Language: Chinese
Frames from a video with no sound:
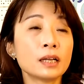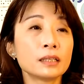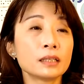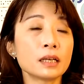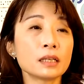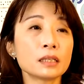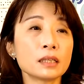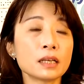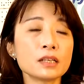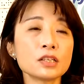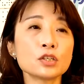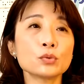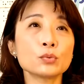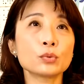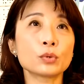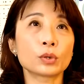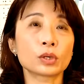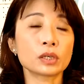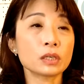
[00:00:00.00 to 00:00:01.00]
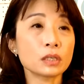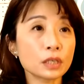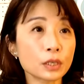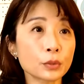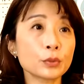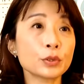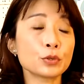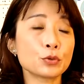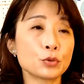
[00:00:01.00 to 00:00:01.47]
那但是我个
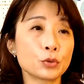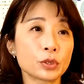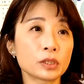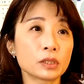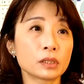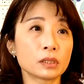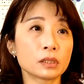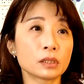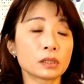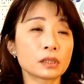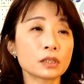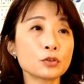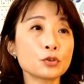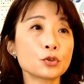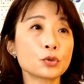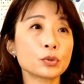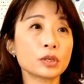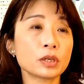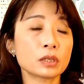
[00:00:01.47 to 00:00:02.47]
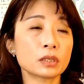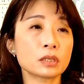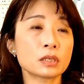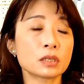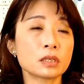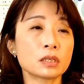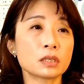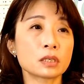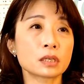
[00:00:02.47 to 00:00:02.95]
人会觉得呢，更重要的
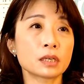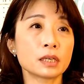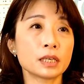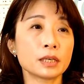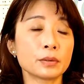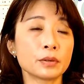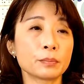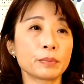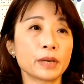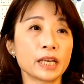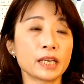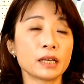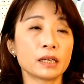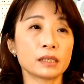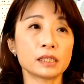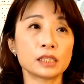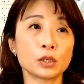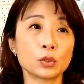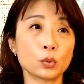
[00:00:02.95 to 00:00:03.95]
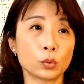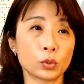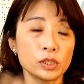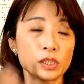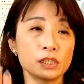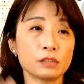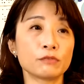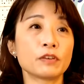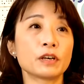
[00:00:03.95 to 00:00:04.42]
是可以培养一些逻
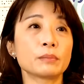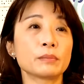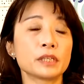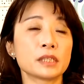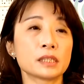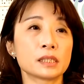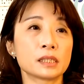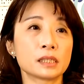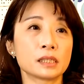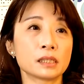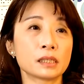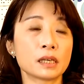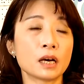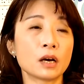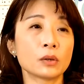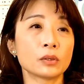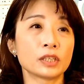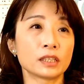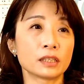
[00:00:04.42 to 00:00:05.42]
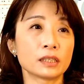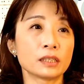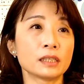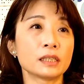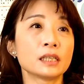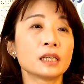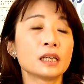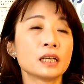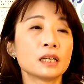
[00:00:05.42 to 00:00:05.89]
辑方面的思考能
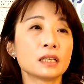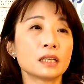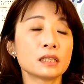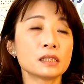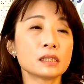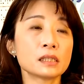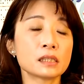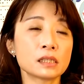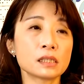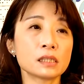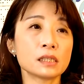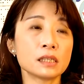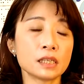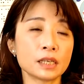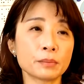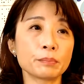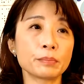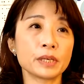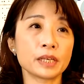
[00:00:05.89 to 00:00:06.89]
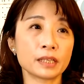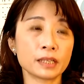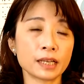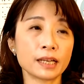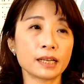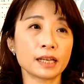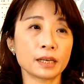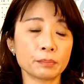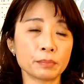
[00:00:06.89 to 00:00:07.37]
力，那这个是 EMBA
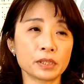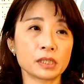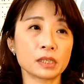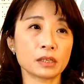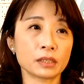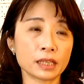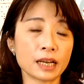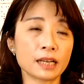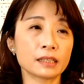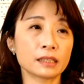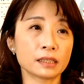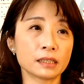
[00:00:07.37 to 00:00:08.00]
带来比较大